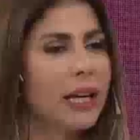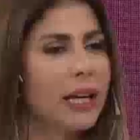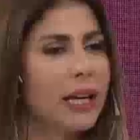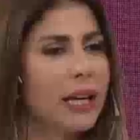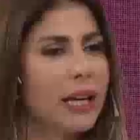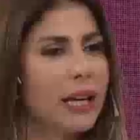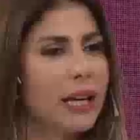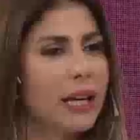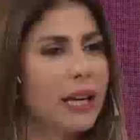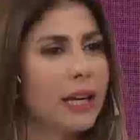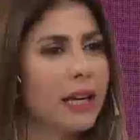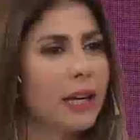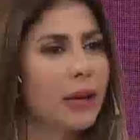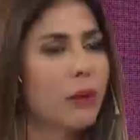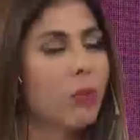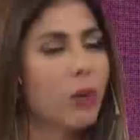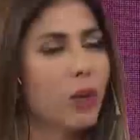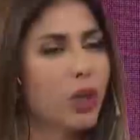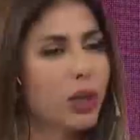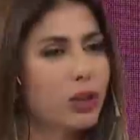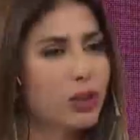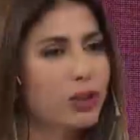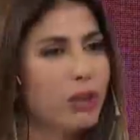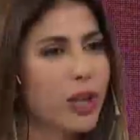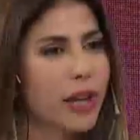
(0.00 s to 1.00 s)
eh, en
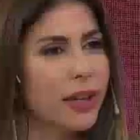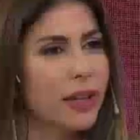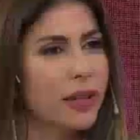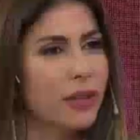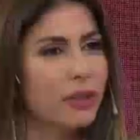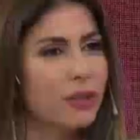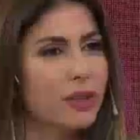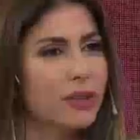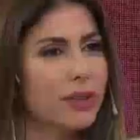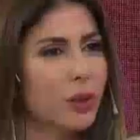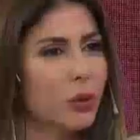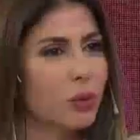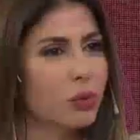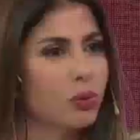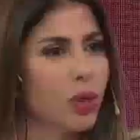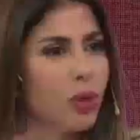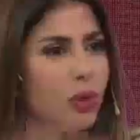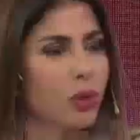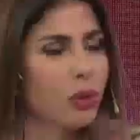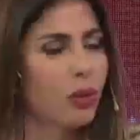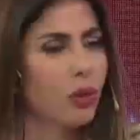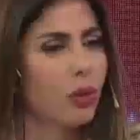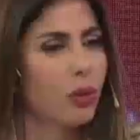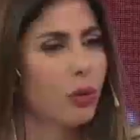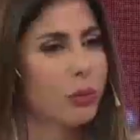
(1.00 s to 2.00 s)
Buenos Aires, donde se
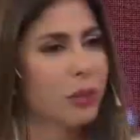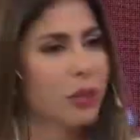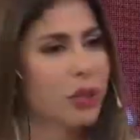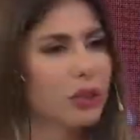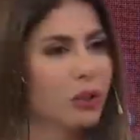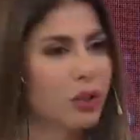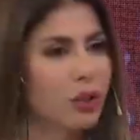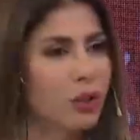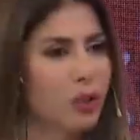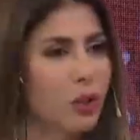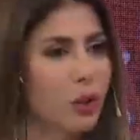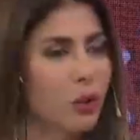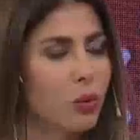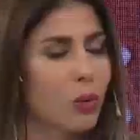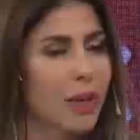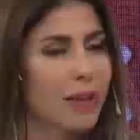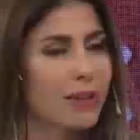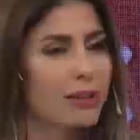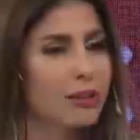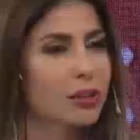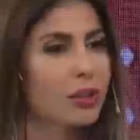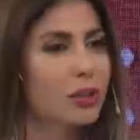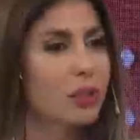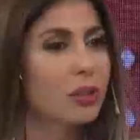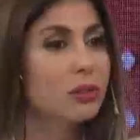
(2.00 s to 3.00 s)
juntaron los ministros de
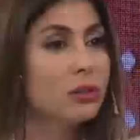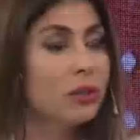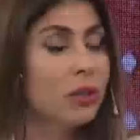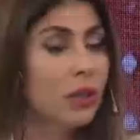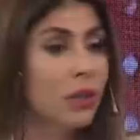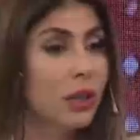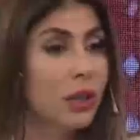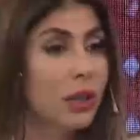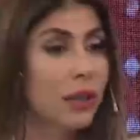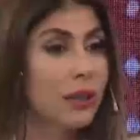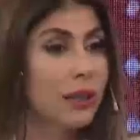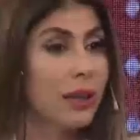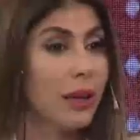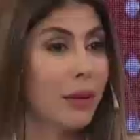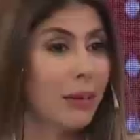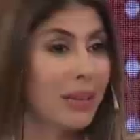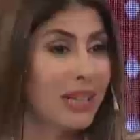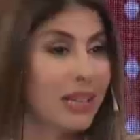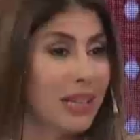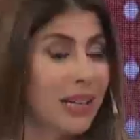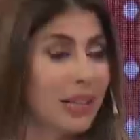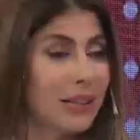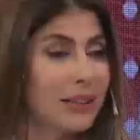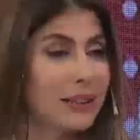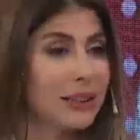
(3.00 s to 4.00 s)
Educación de
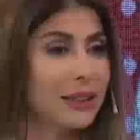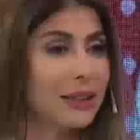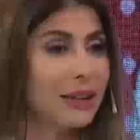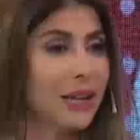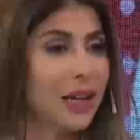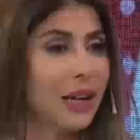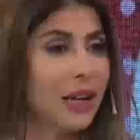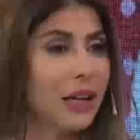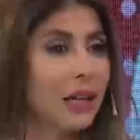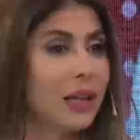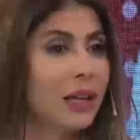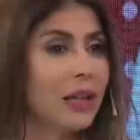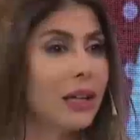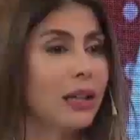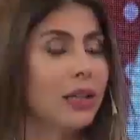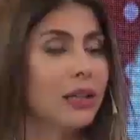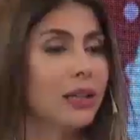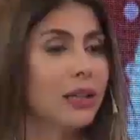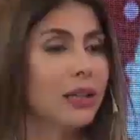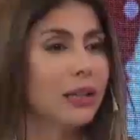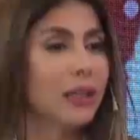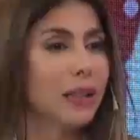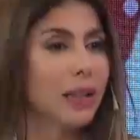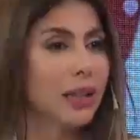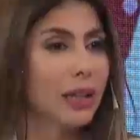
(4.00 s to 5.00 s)
América Latina
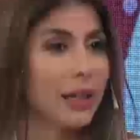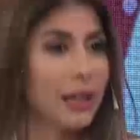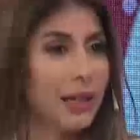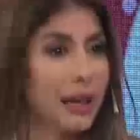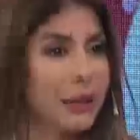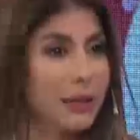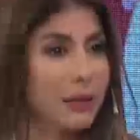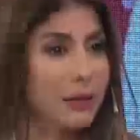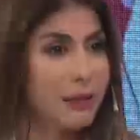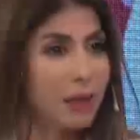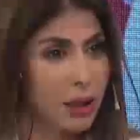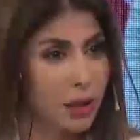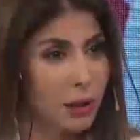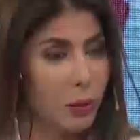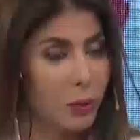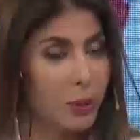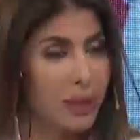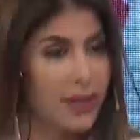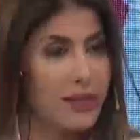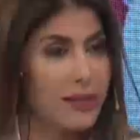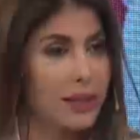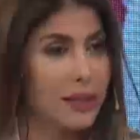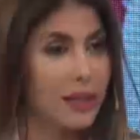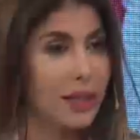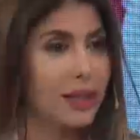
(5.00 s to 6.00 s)
y del Caribe, de los
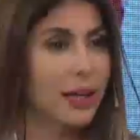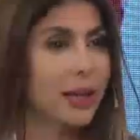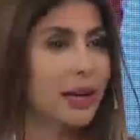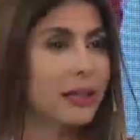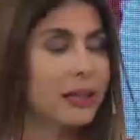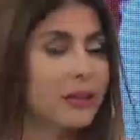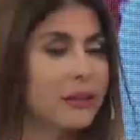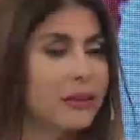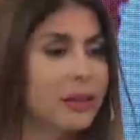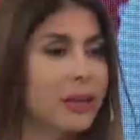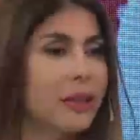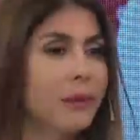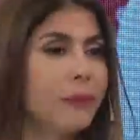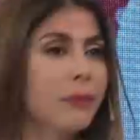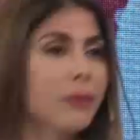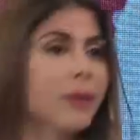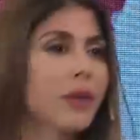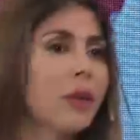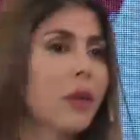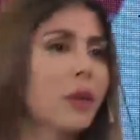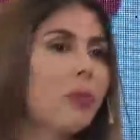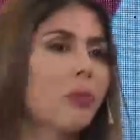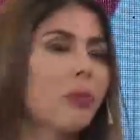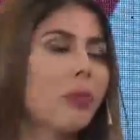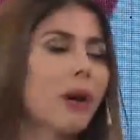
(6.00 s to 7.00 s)
países del Caribe
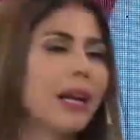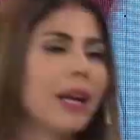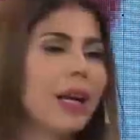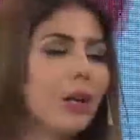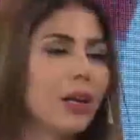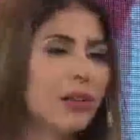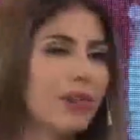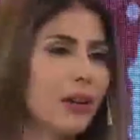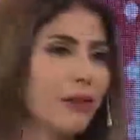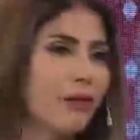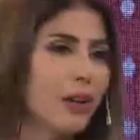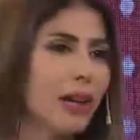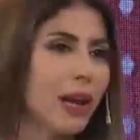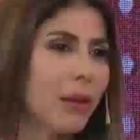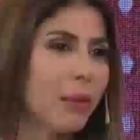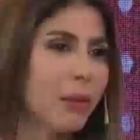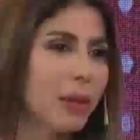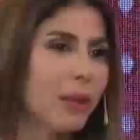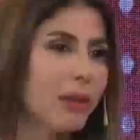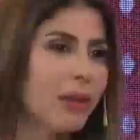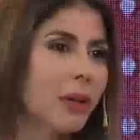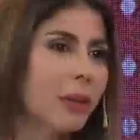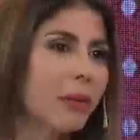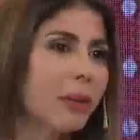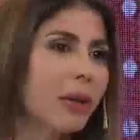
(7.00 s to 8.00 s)
esa fue la
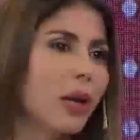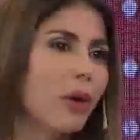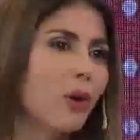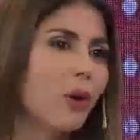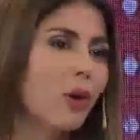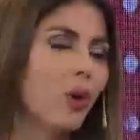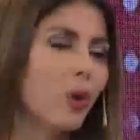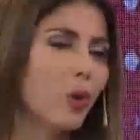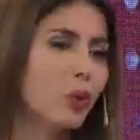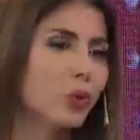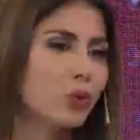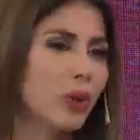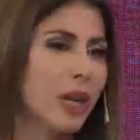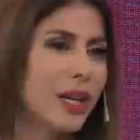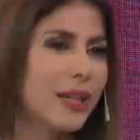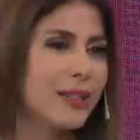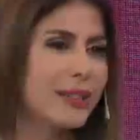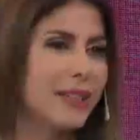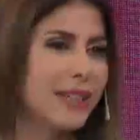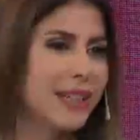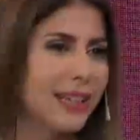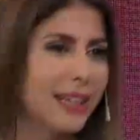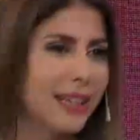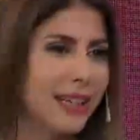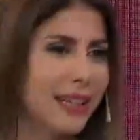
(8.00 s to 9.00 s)
previa para luego
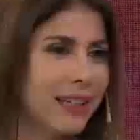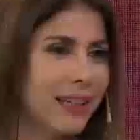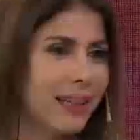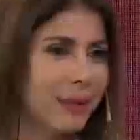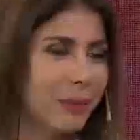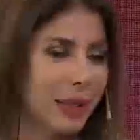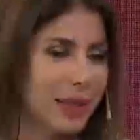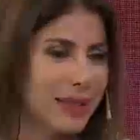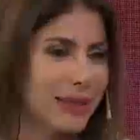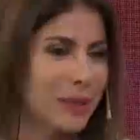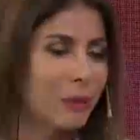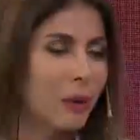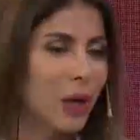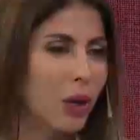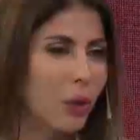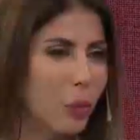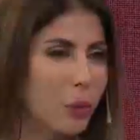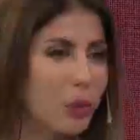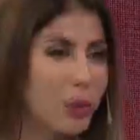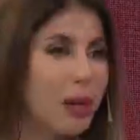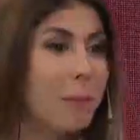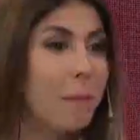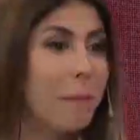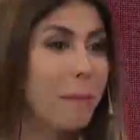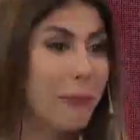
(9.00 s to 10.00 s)
juntarse, eh, para hacer una
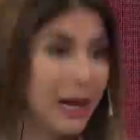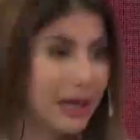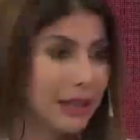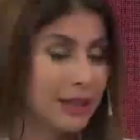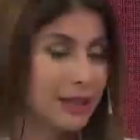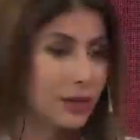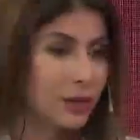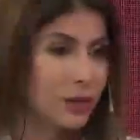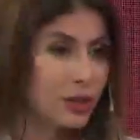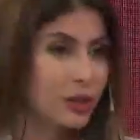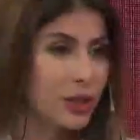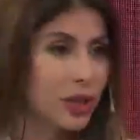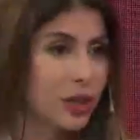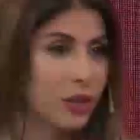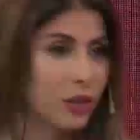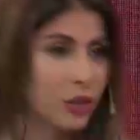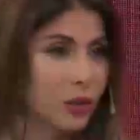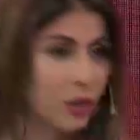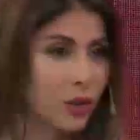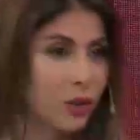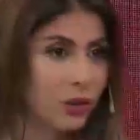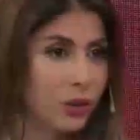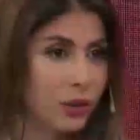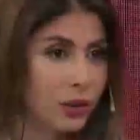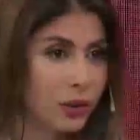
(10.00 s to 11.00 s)
cumbre en París, ¿no es
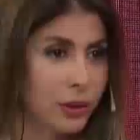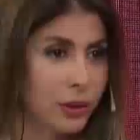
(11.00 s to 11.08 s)
cierto?